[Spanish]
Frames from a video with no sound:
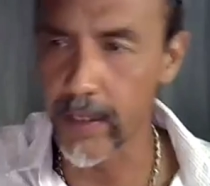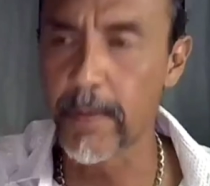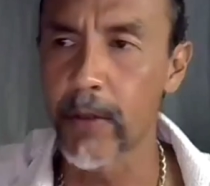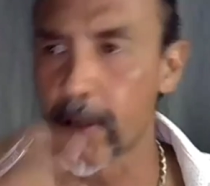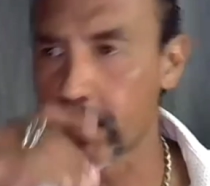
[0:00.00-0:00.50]
de
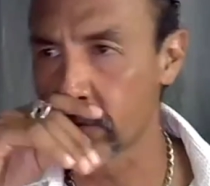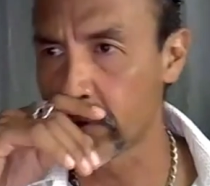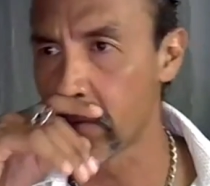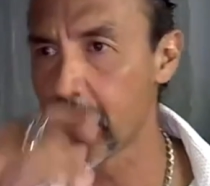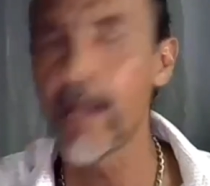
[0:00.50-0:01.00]
protección
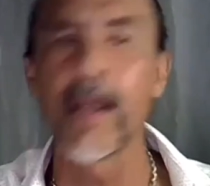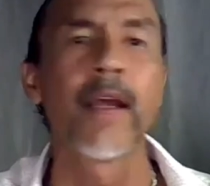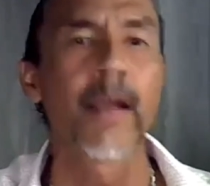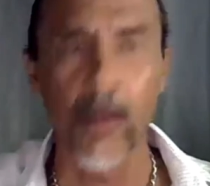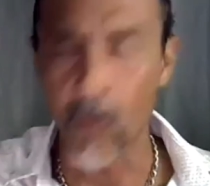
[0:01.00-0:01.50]
civil,
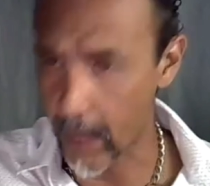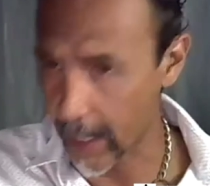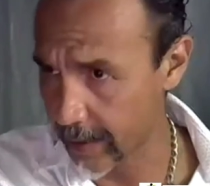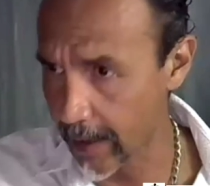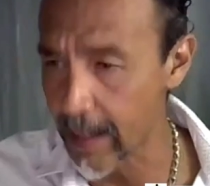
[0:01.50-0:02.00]
con
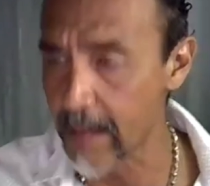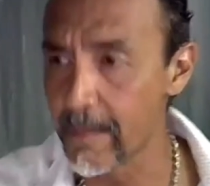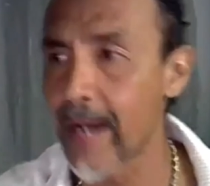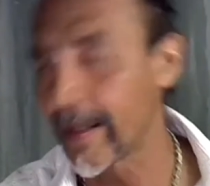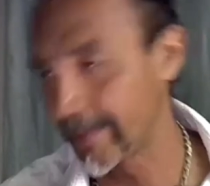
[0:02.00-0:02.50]
gente de
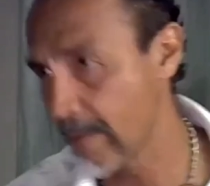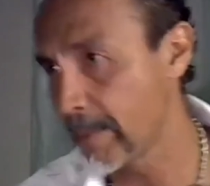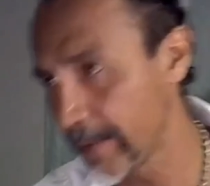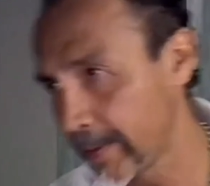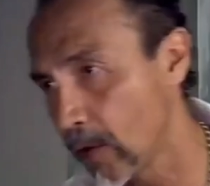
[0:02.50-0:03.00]
Lima, que siempre
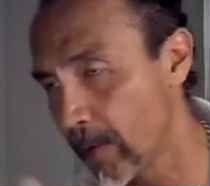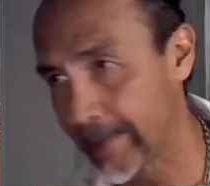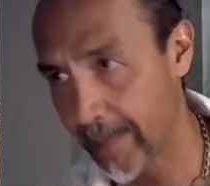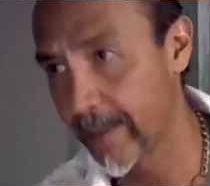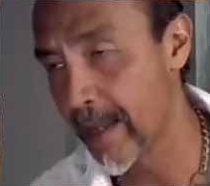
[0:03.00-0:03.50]
han sido
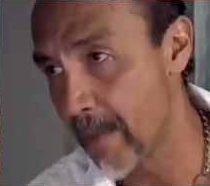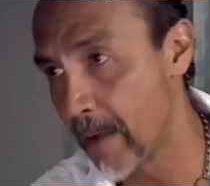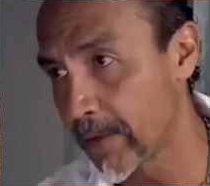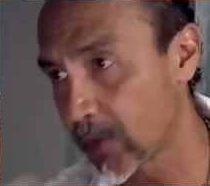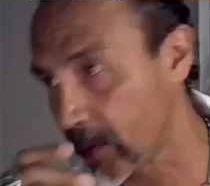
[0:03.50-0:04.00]
bastante
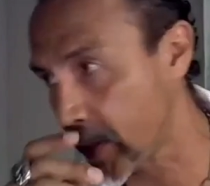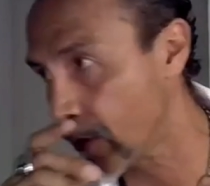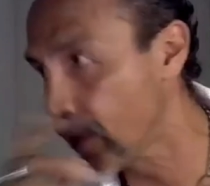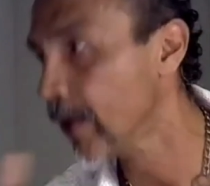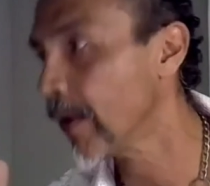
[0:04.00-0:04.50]
amables
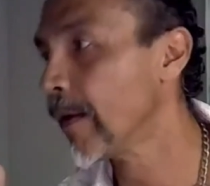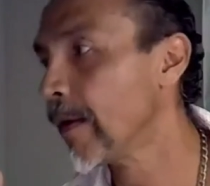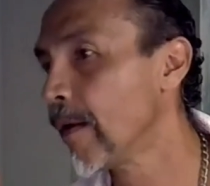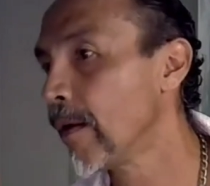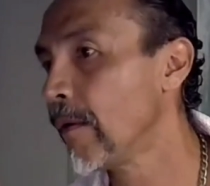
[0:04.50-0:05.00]
conmigo,
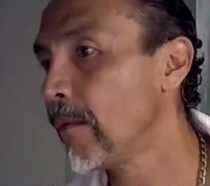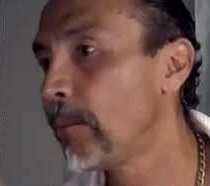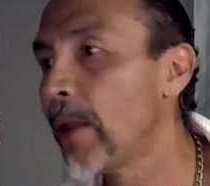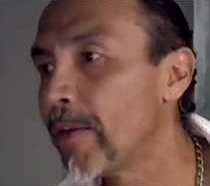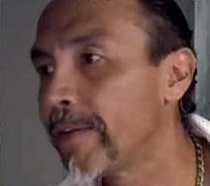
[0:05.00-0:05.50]

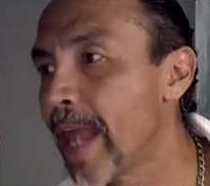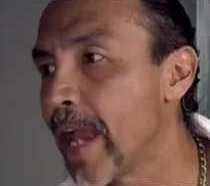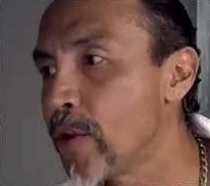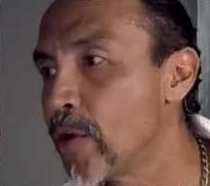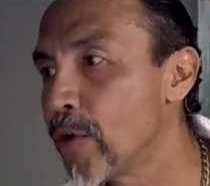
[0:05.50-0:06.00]
pero este
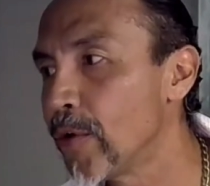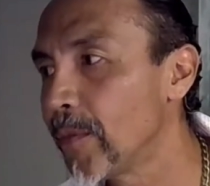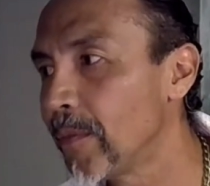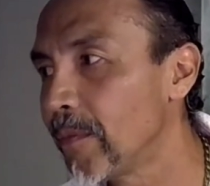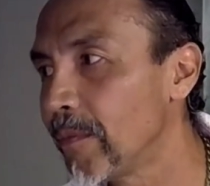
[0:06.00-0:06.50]
año
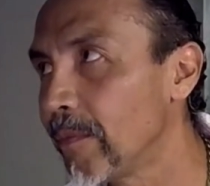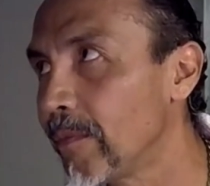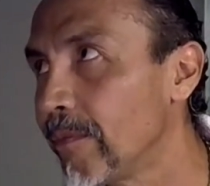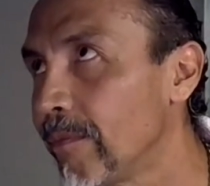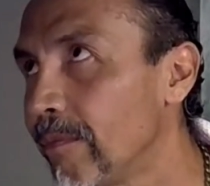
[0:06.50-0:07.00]

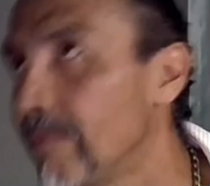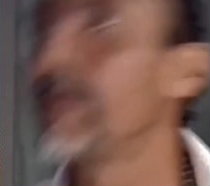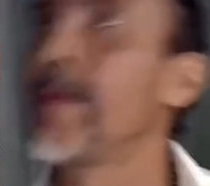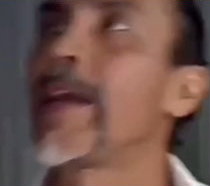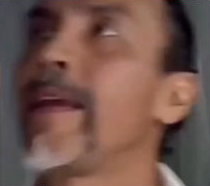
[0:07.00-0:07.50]

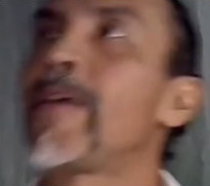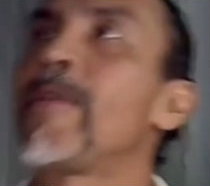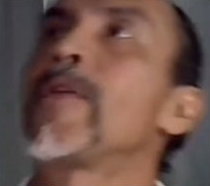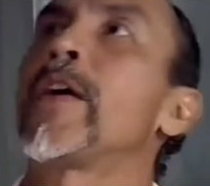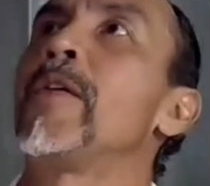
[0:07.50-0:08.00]
me quedé
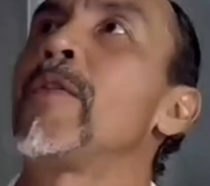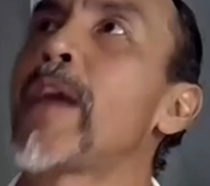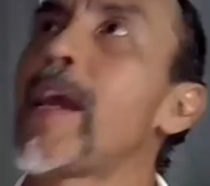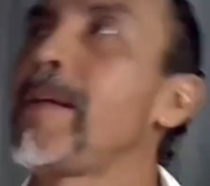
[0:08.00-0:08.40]
como que, ok,